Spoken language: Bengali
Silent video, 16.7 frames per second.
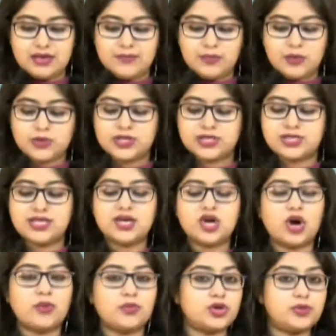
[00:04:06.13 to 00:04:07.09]
প্রত্যেক দিনই
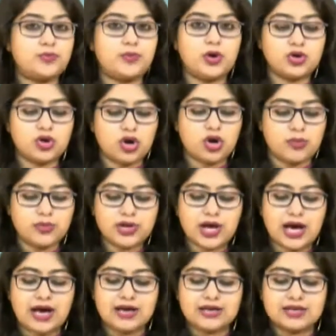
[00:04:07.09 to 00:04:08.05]
খবরের পর খবর
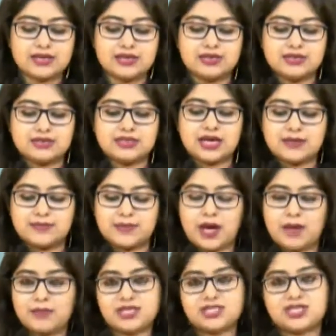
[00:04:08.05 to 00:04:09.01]
আর তার
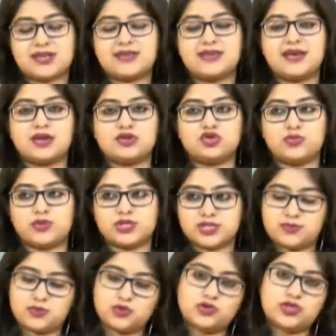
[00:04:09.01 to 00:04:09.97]
আমরা থাকি
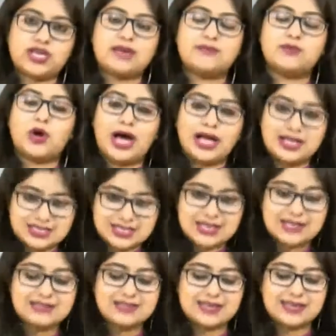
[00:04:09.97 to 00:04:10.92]
আনন্দবাজার পত্রিকা এবং
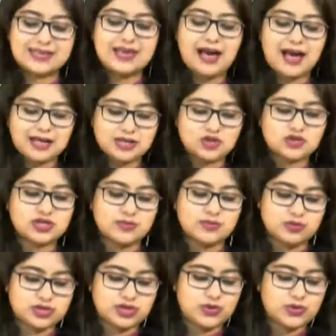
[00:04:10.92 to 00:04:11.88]
আজকাল থেকে আজও
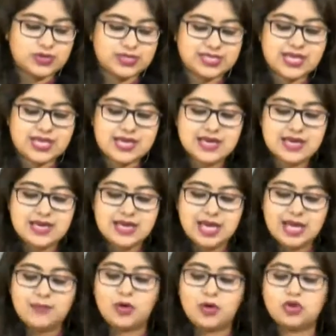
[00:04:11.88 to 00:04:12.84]
যেমনটা রয়েছি
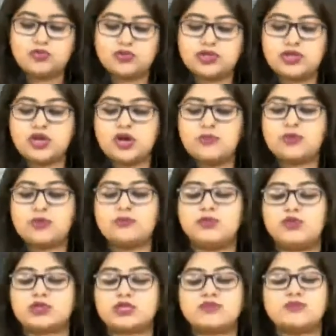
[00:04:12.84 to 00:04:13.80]
এর পরবর্তী খবর
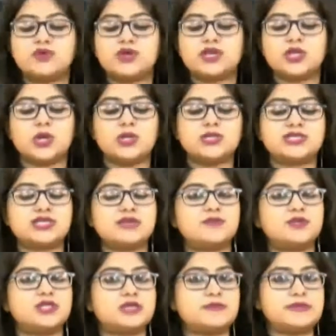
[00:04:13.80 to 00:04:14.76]
ভোটের মুখে দল ছেড়ে
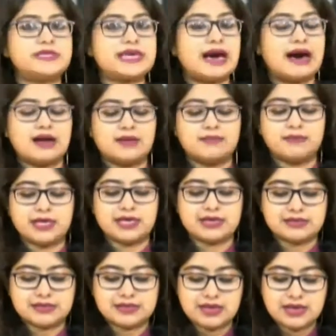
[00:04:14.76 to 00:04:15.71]
বিজেপিতে আরপিএন